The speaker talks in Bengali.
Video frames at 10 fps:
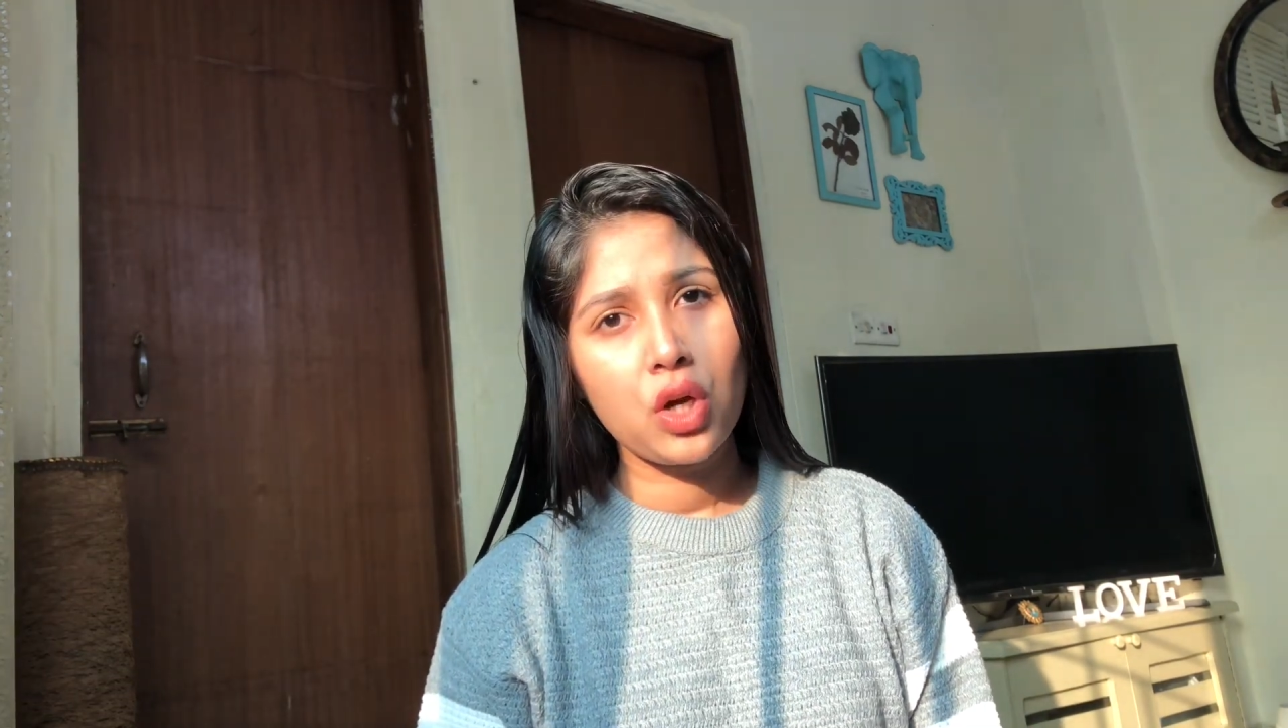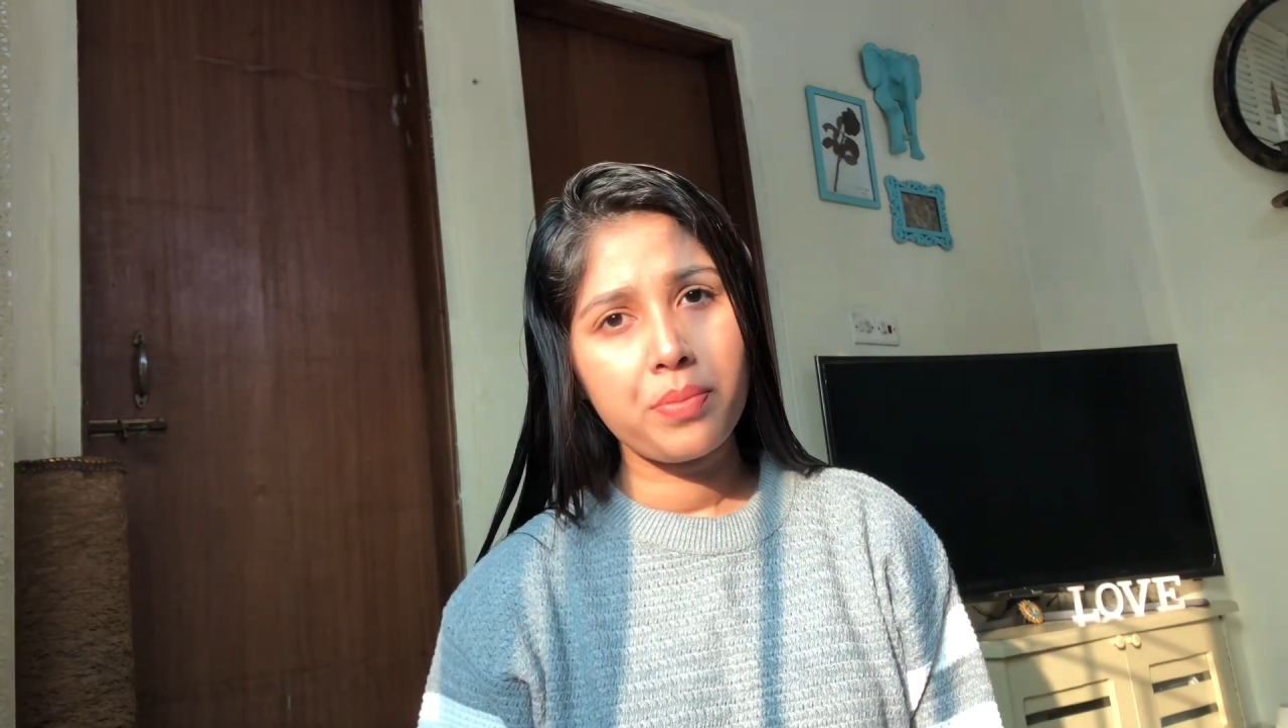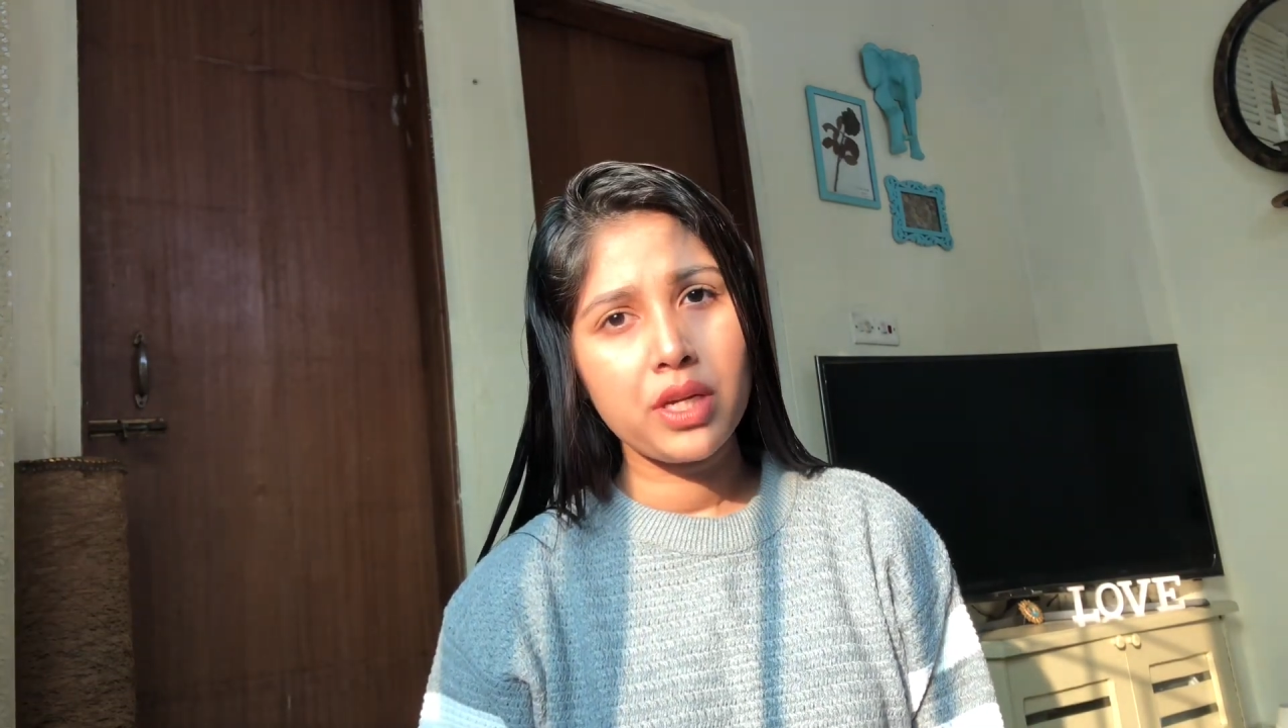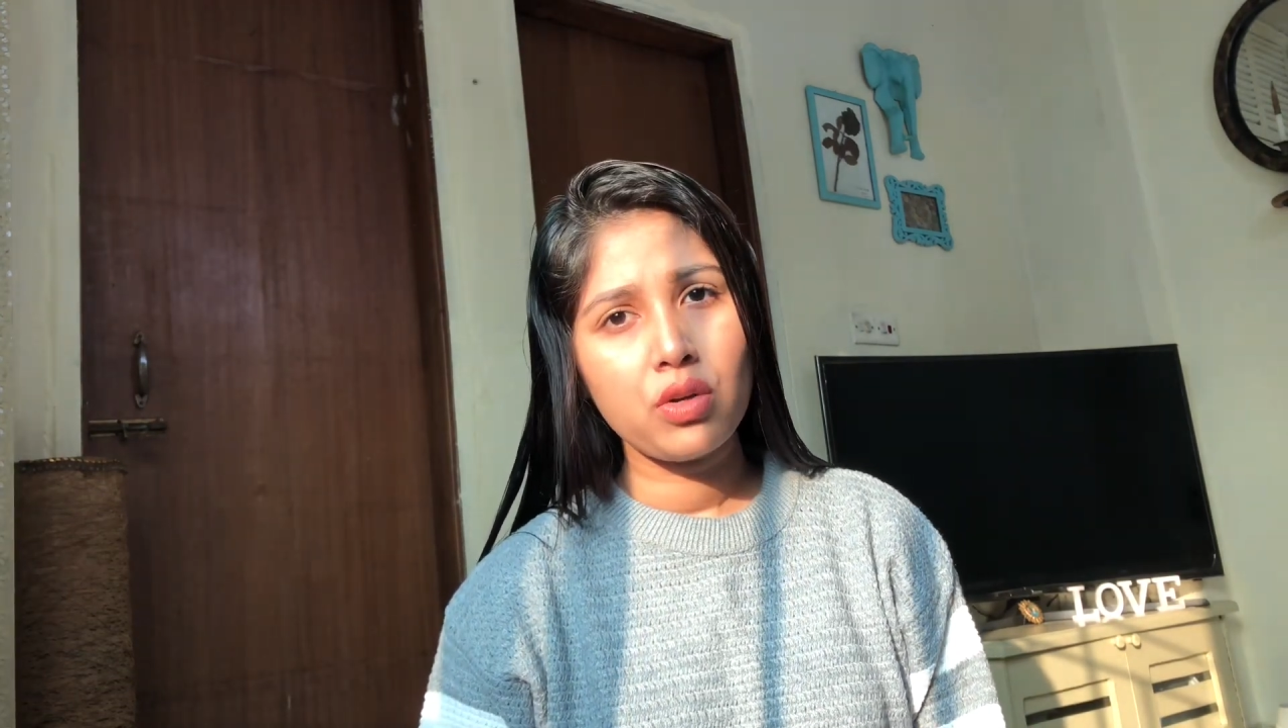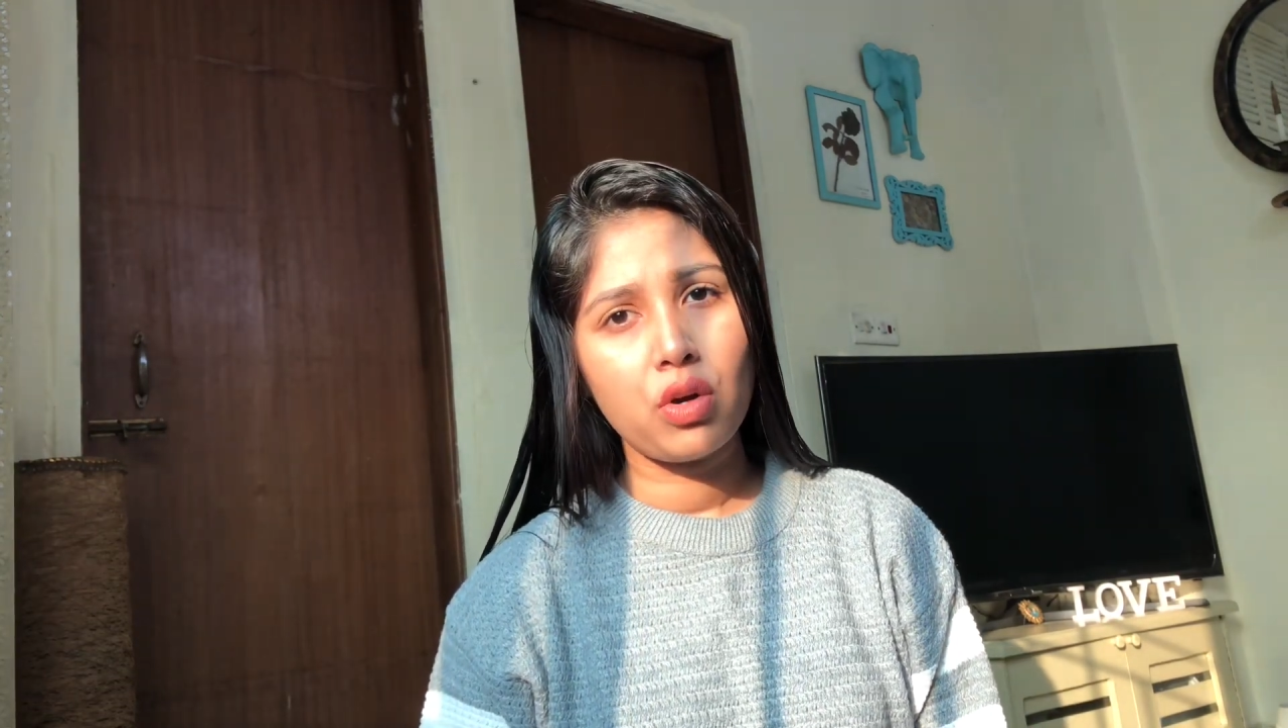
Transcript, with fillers: শপিং